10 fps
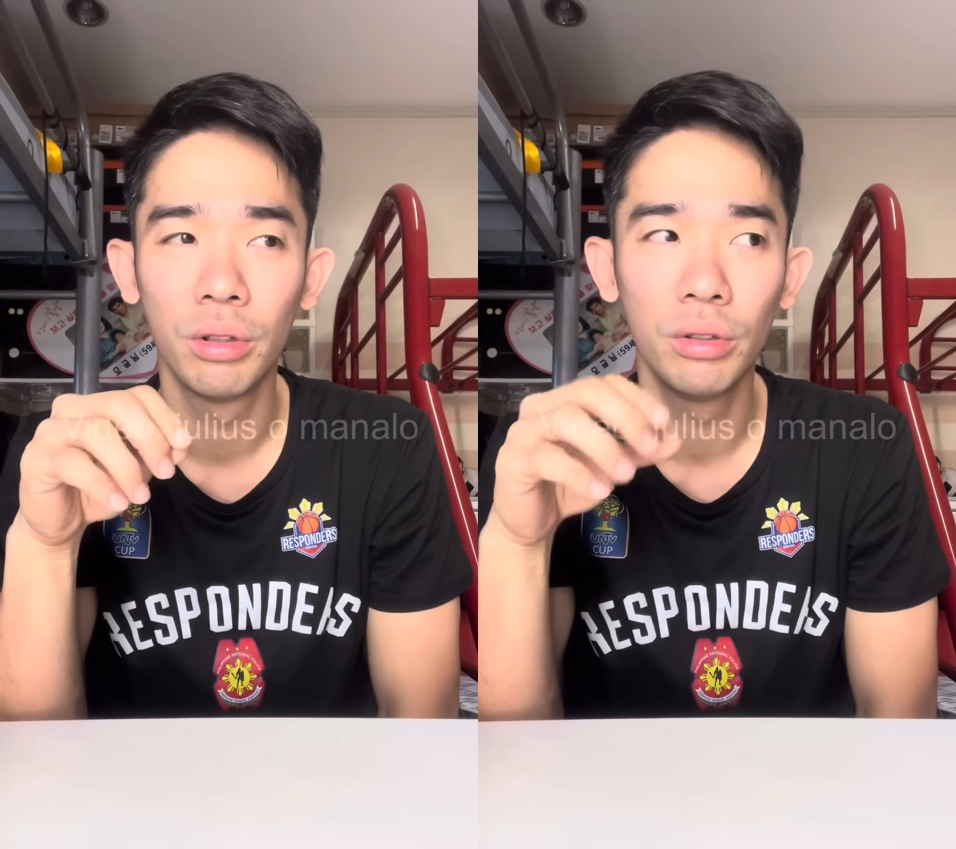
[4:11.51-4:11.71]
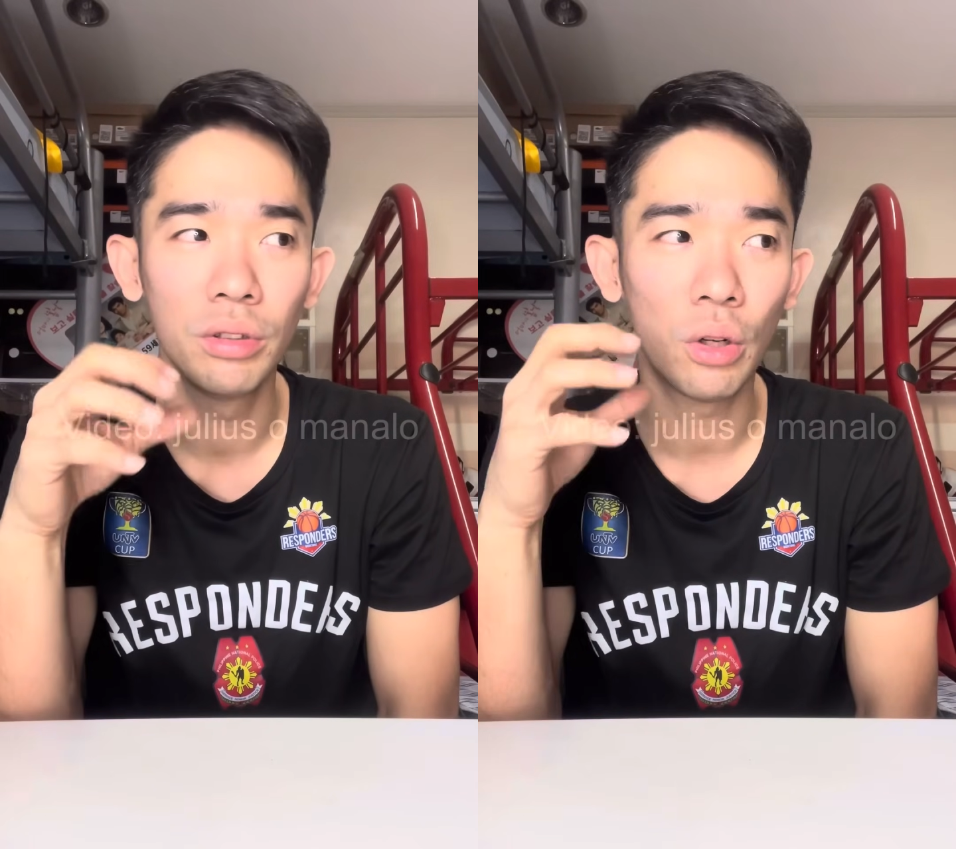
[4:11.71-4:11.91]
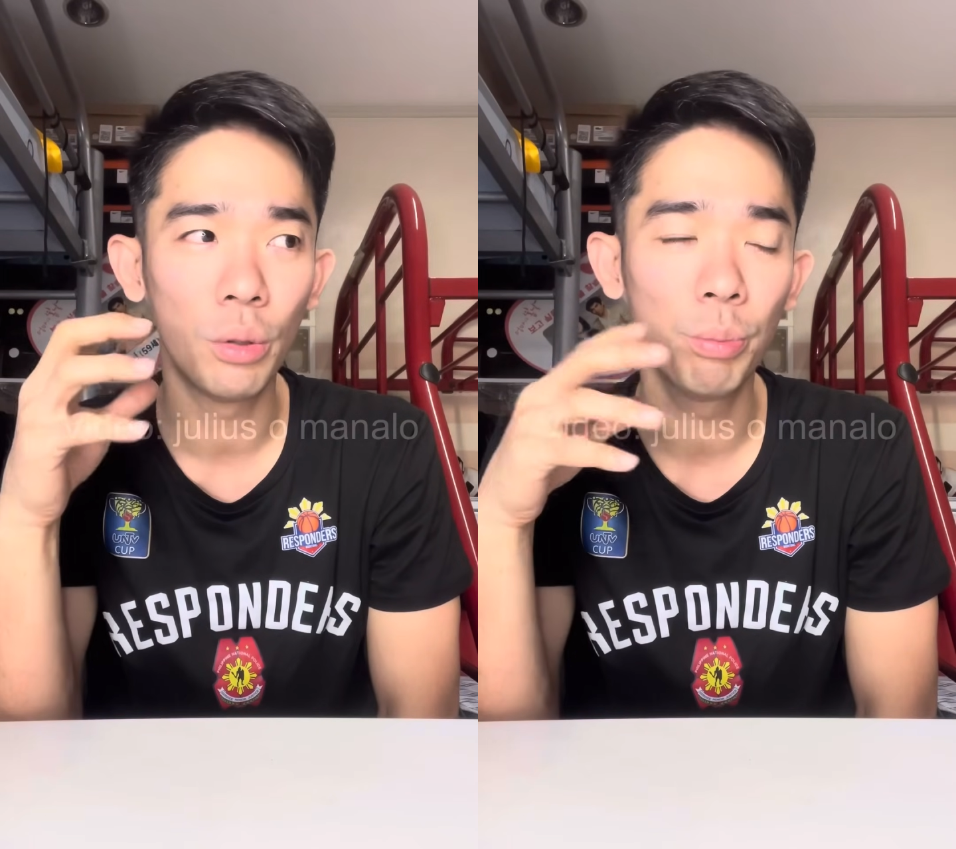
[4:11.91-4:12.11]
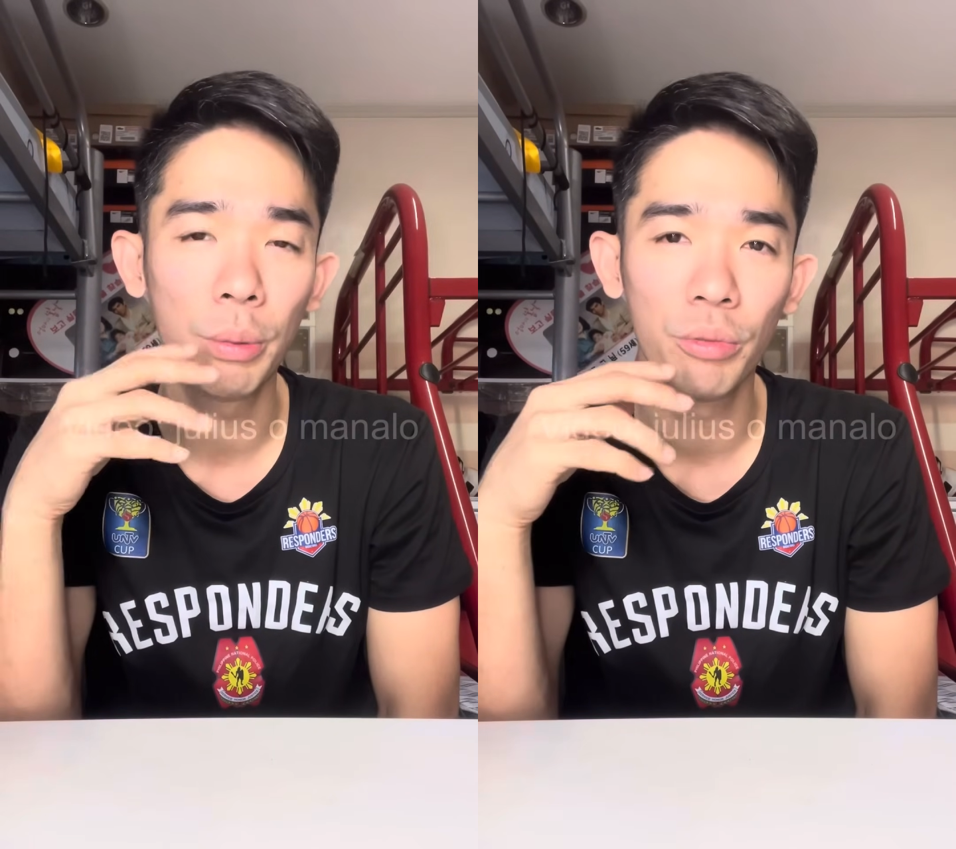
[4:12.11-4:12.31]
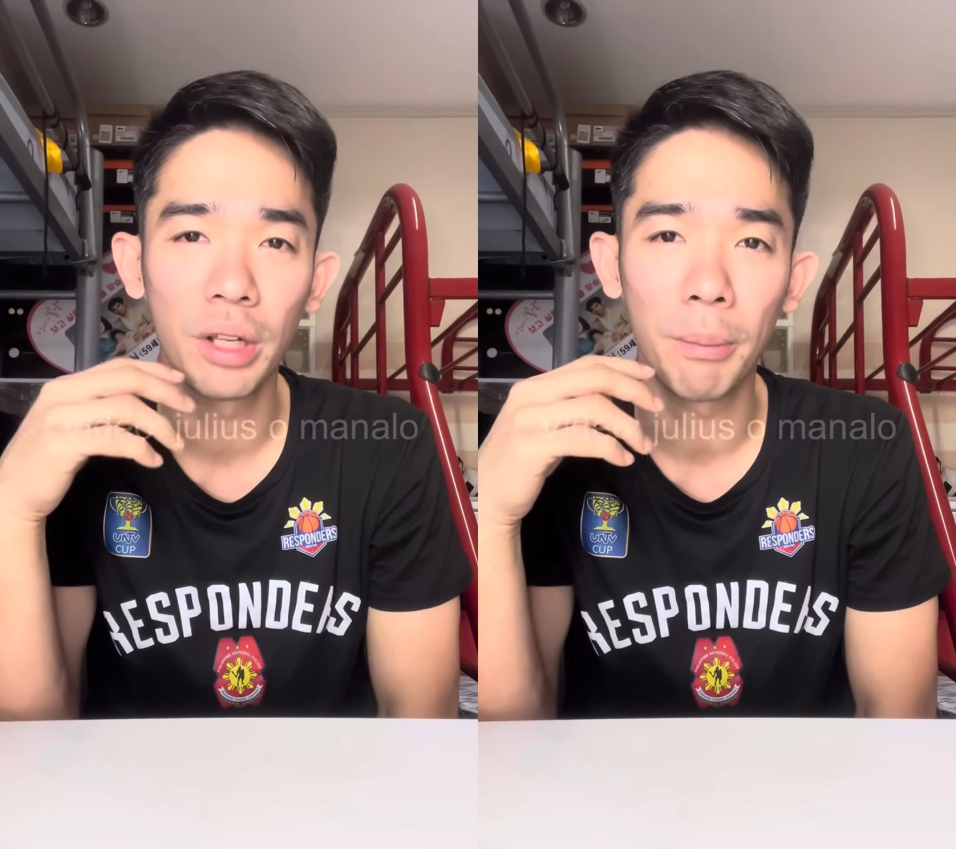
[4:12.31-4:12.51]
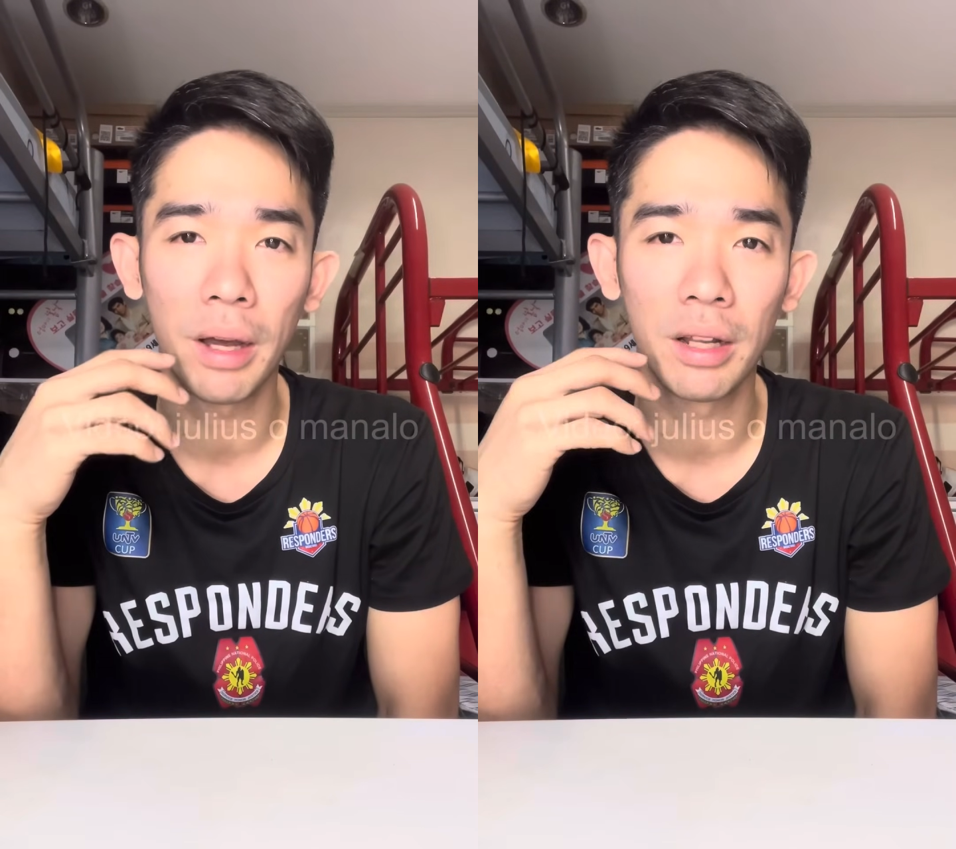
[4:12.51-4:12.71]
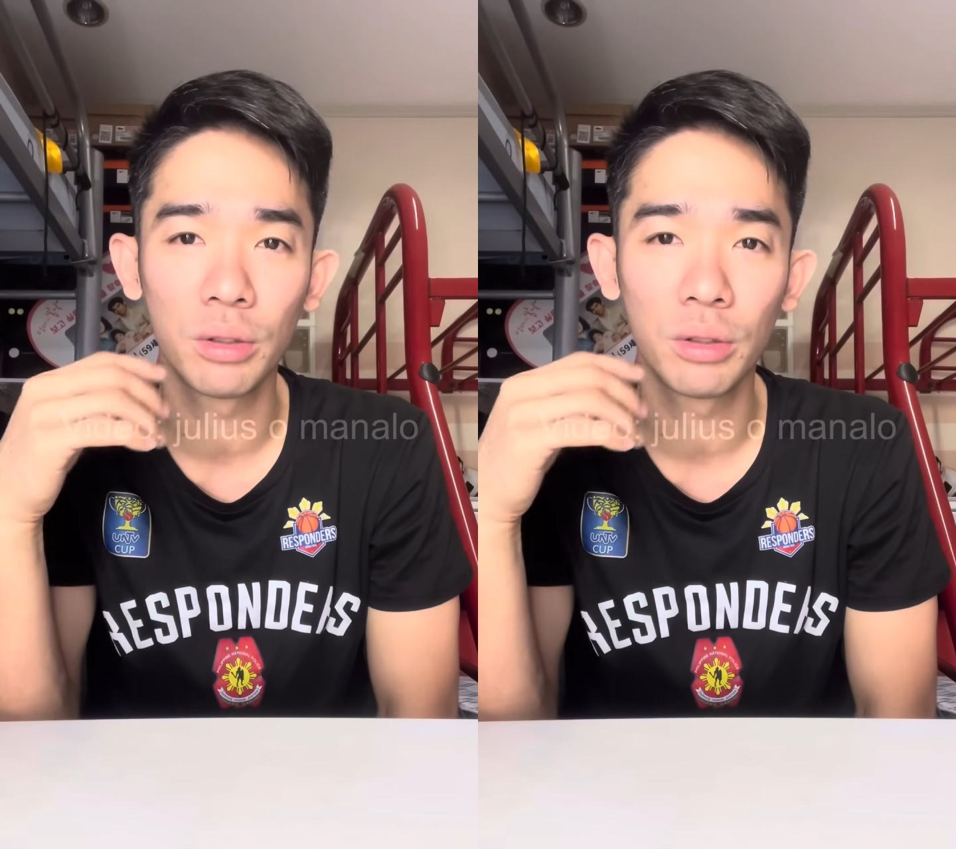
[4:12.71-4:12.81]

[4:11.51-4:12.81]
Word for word: Nung na-confirm ko na parang